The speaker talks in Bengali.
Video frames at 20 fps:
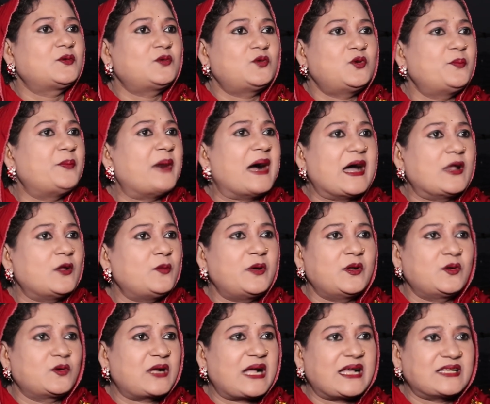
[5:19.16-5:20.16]
খুব ভালো
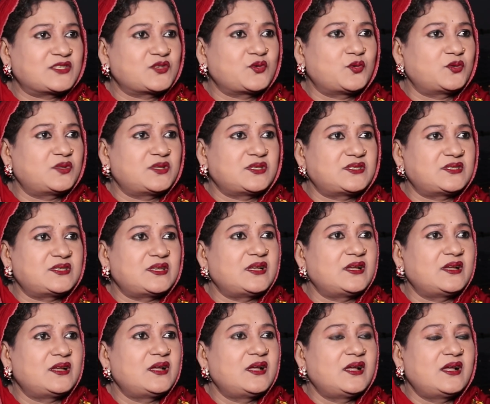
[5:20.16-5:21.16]
ভালো কাজ করতেছে
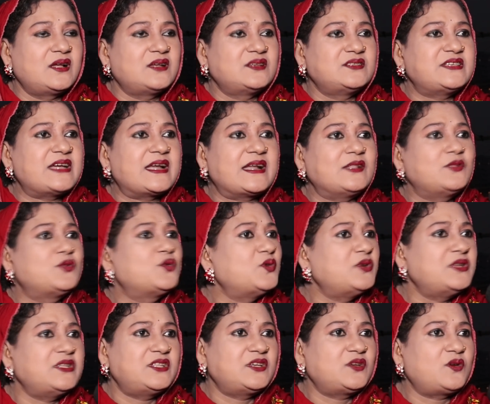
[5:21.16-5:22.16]
যারা
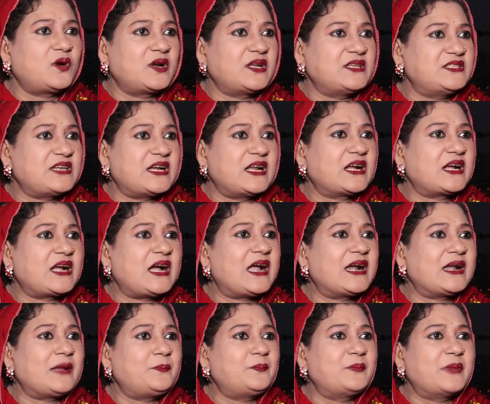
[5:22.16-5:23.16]
দুর্নীতি করে যারা
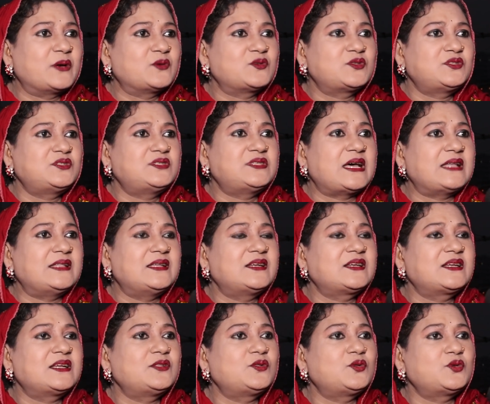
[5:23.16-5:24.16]
খারাপ মানুষ
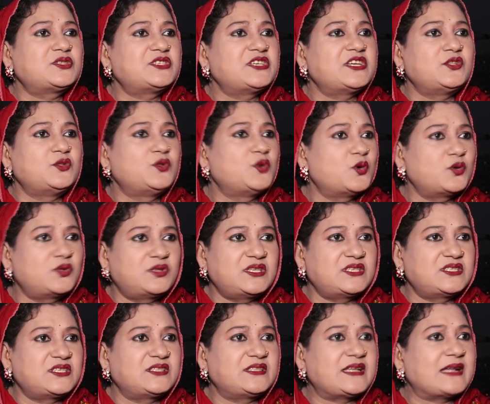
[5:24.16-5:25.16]
তাদেরকে তো সে
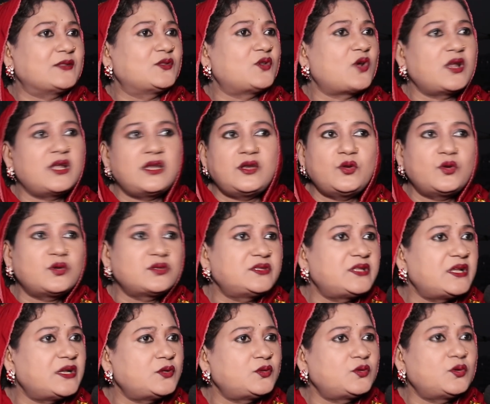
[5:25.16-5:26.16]
ধরতেছে তার দলের
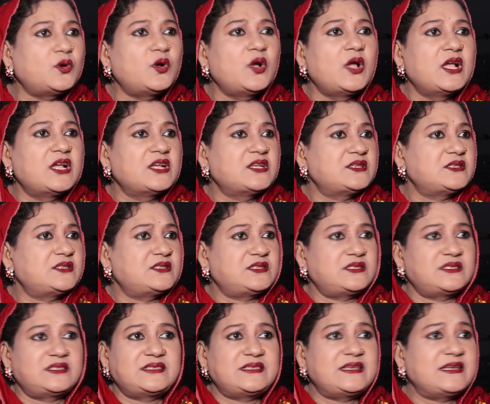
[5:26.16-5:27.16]
লোকদের তো
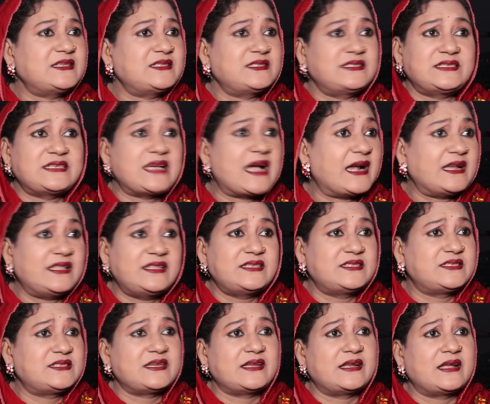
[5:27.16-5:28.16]
সে ছাড়
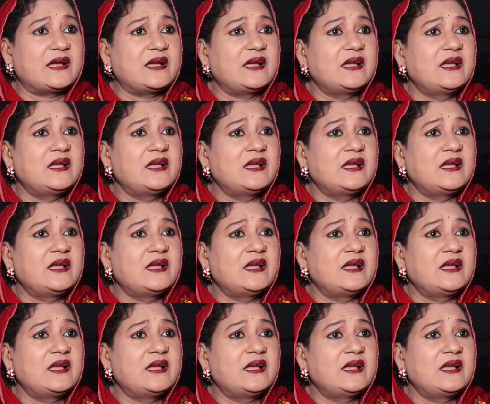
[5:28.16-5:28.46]
দিচ্ছে না